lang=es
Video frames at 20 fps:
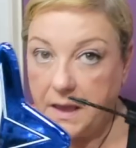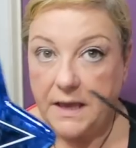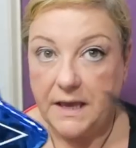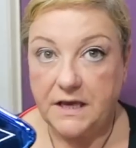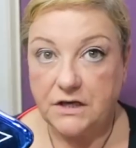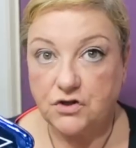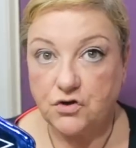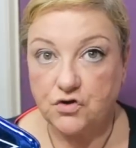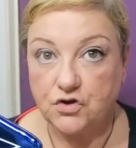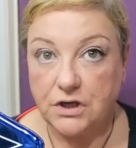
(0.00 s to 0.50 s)

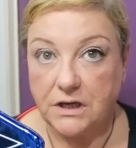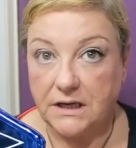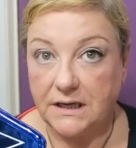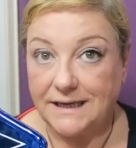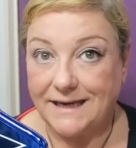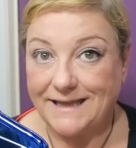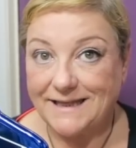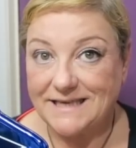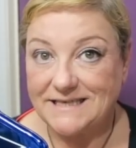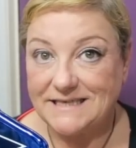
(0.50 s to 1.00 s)
Eso sí,
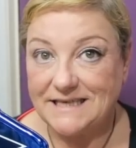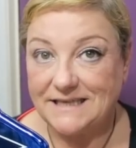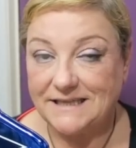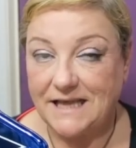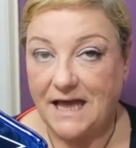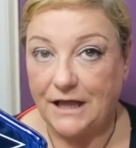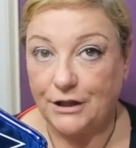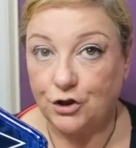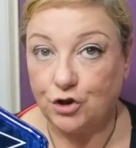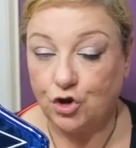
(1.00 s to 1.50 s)

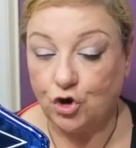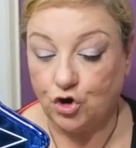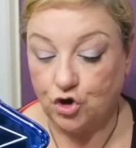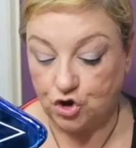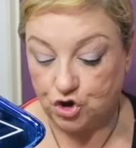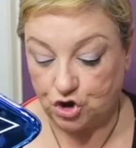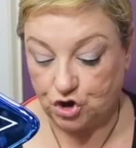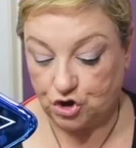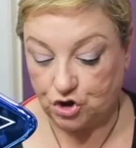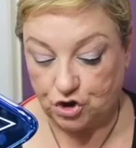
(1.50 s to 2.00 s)
necesita
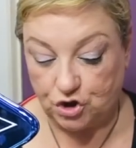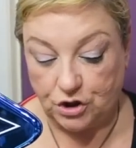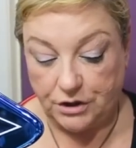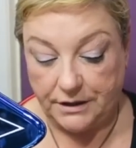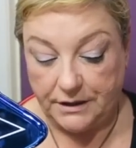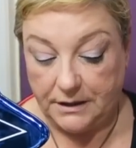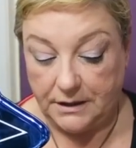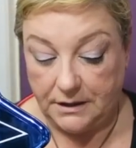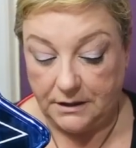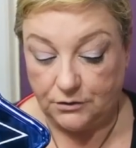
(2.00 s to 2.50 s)
dos,
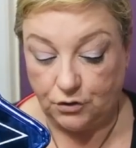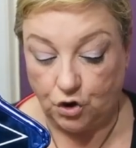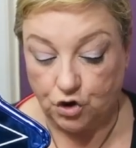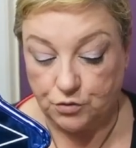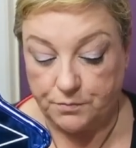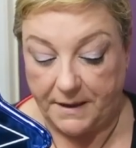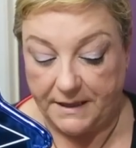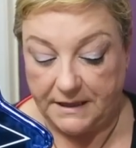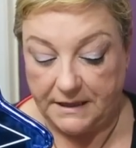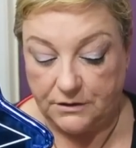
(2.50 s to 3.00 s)
eh,
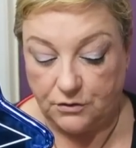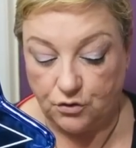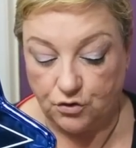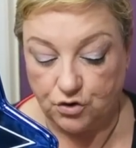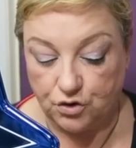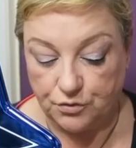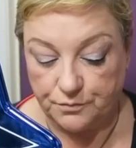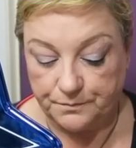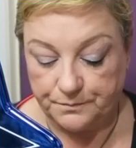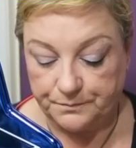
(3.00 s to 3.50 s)
dos
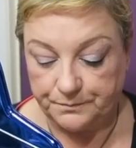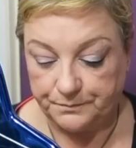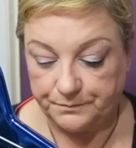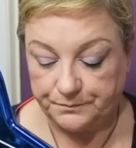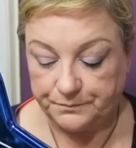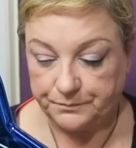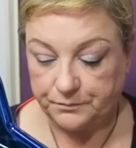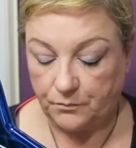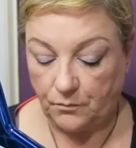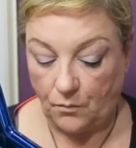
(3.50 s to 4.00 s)
manitos.
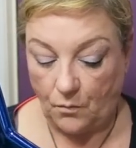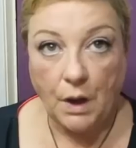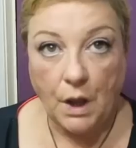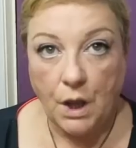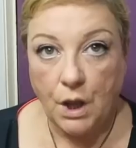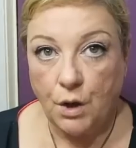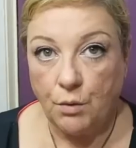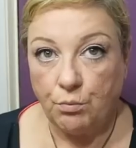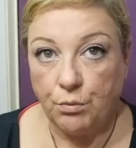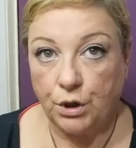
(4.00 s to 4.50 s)

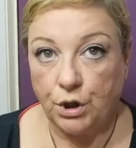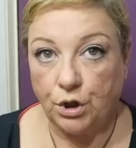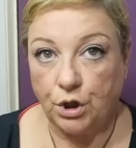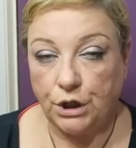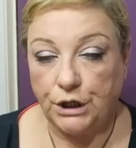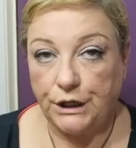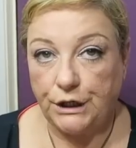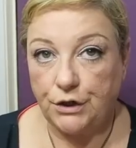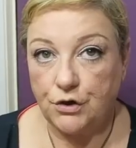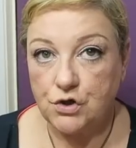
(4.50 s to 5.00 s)
Bueno,
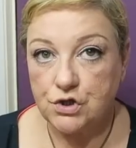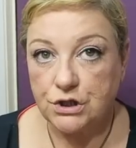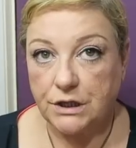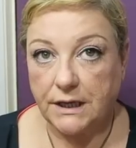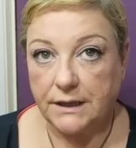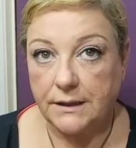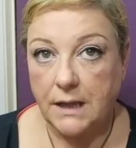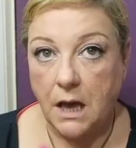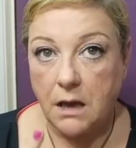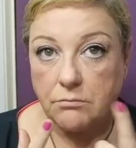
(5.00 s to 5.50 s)
y nos
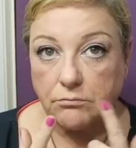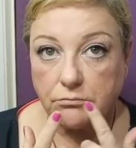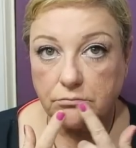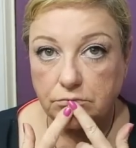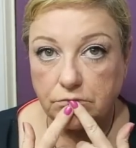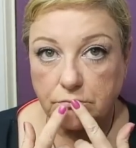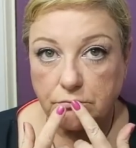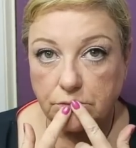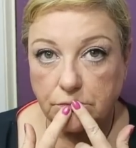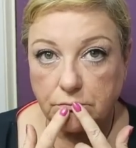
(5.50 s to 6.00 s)
queda
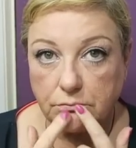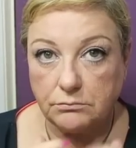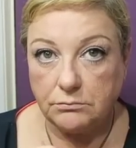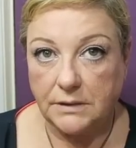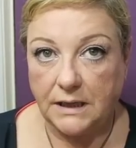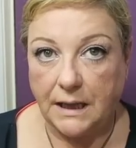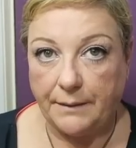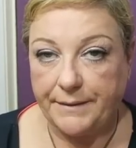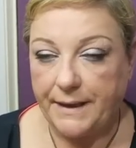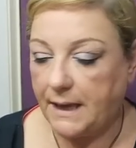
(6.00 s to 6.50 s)

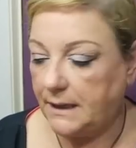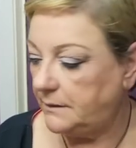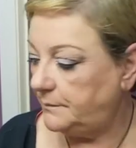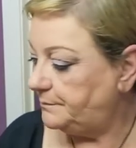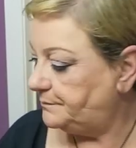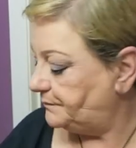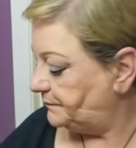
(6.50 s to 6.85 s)
labial.